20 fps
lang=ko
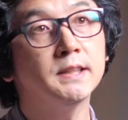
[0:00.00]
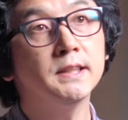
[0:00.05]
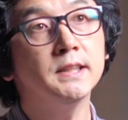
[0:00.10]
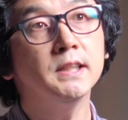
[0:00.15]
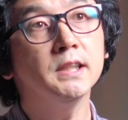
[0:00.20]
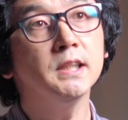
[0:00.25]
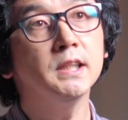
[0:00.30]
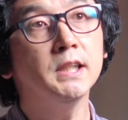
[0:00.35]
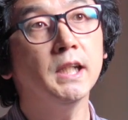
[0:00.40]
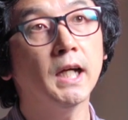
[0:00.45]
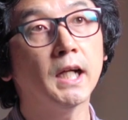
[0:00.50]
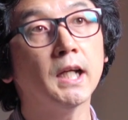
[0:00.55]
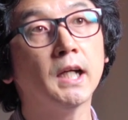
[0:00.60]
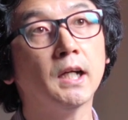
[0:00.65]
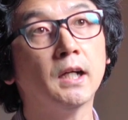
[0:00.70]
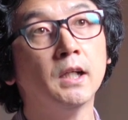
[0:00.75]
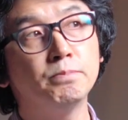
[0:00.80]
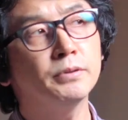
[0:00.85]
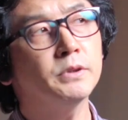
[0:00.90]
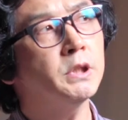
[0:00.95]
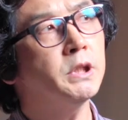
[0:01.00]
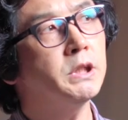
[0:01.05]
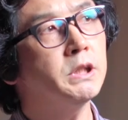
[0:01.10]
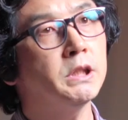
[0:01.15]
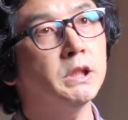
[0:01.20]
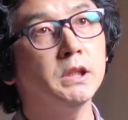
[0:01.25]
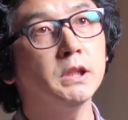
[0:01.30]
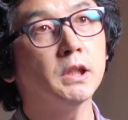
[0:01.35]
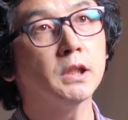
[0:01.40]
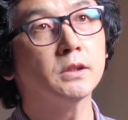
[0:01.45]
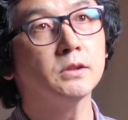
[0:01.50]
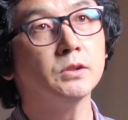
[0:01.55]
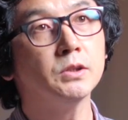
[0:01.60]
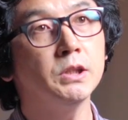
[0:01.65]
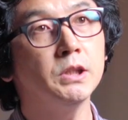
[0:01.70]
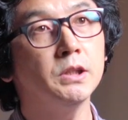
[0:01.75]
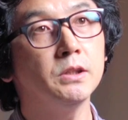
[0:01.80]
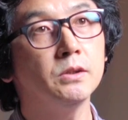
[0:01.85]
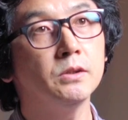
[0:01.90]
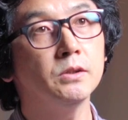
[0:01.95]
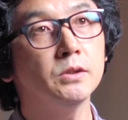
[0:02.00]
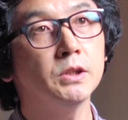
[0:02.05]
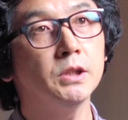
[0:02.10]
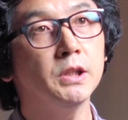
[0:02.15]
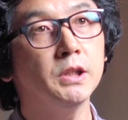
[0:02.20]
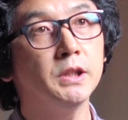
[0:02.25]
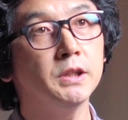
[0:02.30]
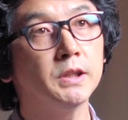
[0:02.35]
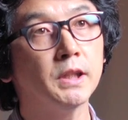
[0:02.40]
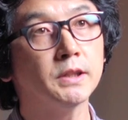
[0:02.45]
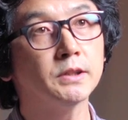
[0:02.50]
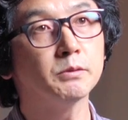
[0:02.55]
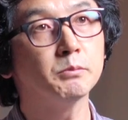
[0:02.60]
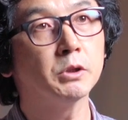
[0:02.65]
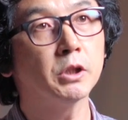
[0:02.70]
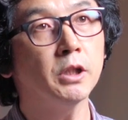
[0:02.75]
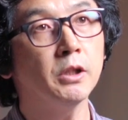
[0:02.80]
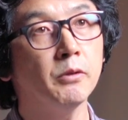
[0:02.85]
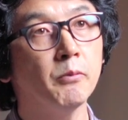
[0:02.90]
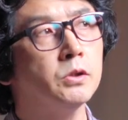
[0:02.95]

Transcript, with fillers: 시인이 하나 투키치니가그 시, 시인 있지 않습니까?